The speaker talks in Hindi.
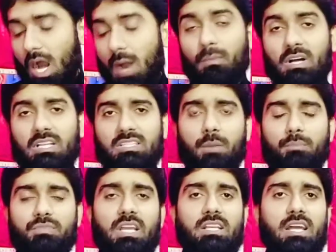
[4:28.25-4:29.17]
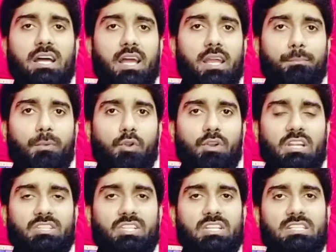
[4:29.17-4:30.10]
अब सबसे ज़्यादा
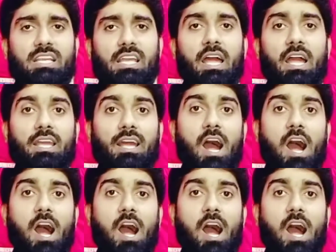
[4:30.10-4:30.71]
इंपॉर्टेंट चीज़ ये है कि